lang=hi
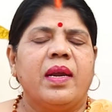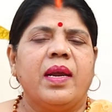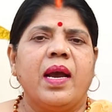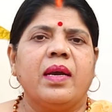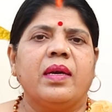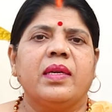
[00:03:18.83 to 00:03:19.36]

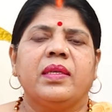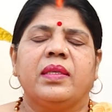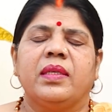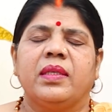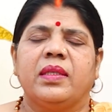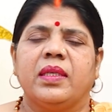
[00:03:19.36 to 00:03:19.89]
या
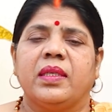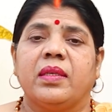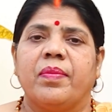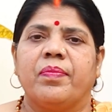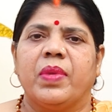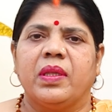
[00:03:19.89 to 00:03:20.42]
कृषि से
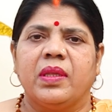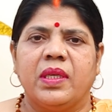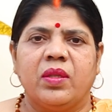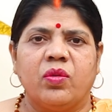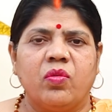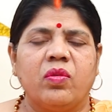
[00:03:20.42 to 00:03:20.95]

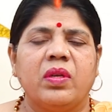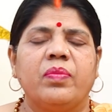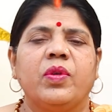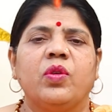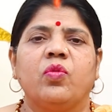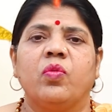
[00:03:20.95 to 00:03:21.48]
संबंधित कोई
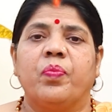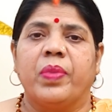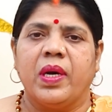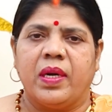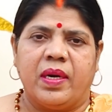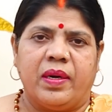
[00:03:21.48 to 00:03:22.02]
भी
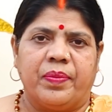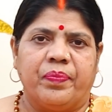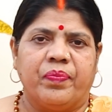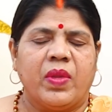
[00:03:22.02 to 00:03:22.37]
उपकरण